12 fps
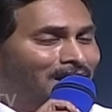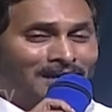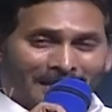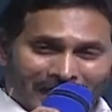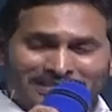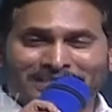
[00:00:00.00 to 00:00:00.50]

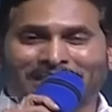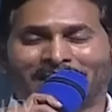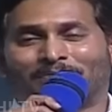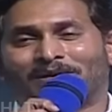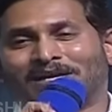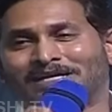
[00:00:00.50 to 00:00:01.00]

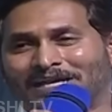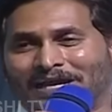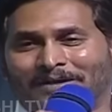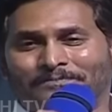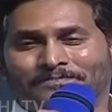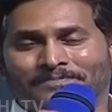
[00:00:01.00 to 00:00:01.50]
రాజకీయం అనంటే
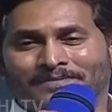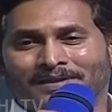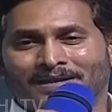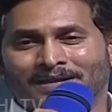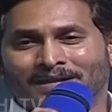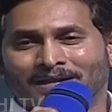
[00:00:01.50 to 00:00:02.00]

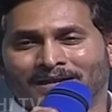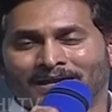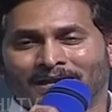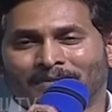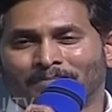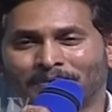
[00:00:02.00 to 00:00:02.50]

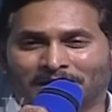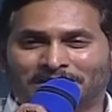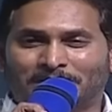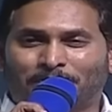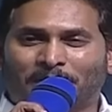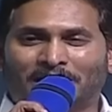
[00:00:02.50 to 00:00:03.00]

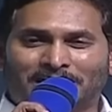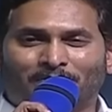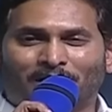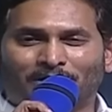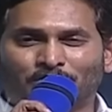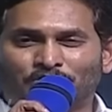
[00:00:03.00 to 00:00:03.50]
ప్రతి
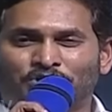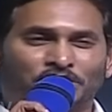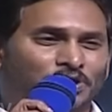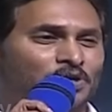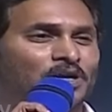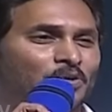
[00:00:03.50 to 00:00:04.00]
పేదవాడు
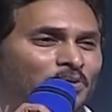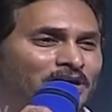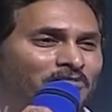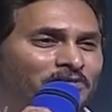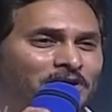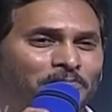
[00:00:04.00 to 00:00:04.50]
చిరునవ్వు
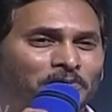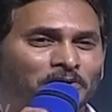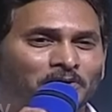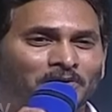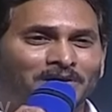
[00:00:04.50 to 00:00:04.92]
నవ్వినప్పుడు